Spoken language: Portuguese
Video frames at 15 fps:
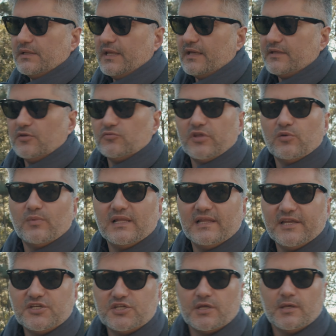É, aqui eu tenho uma
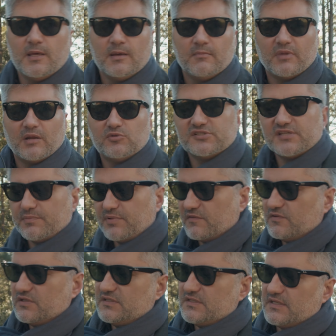lente para mostrar para
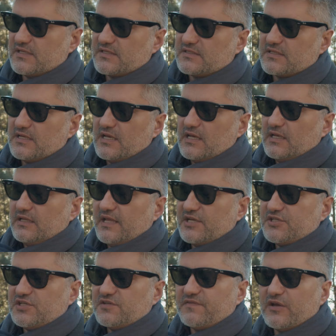vocês. Né?
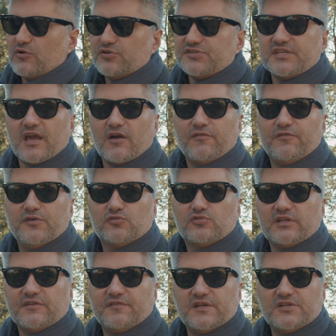A gente vai rosquear o
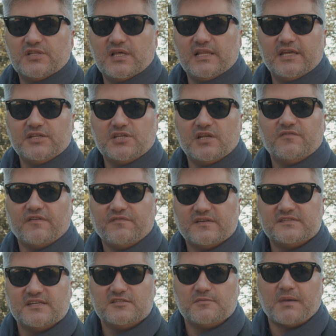filtro na frente da lente ele vai
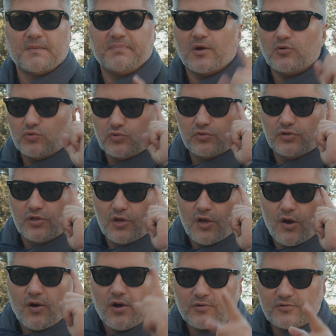fazer esse papel do
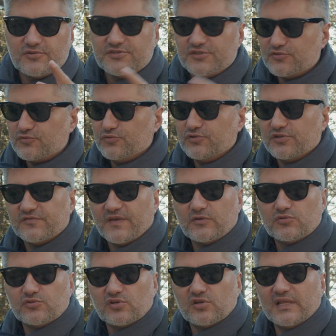óculos escuros, vai
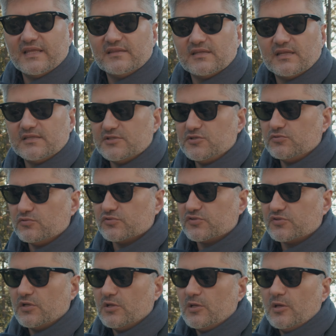controlar a entrada de
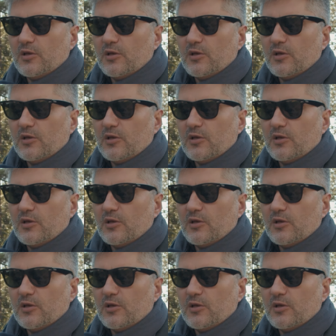luz.